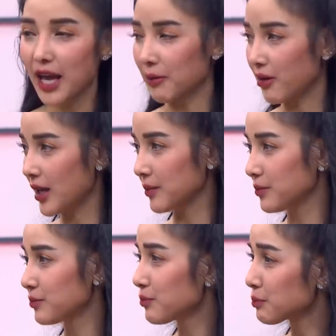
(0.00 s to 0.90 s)
ใหญ่เพราะอะไร
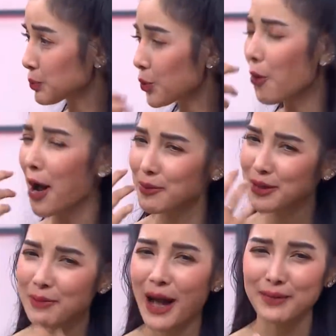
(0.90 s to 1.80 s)
ด้วยความ
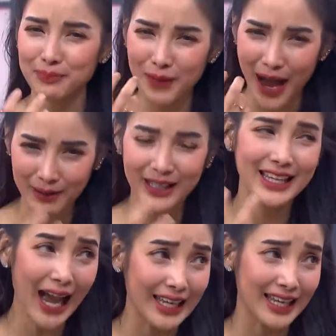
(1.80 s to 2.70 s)
ที่พัดปากพัด
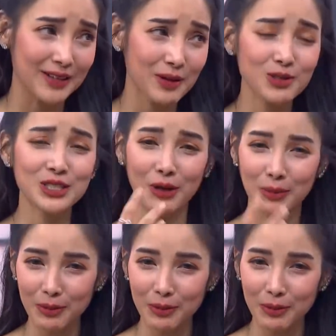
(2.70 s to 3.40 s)
ใหญ่อะแล้วรู้สึกว่าแพ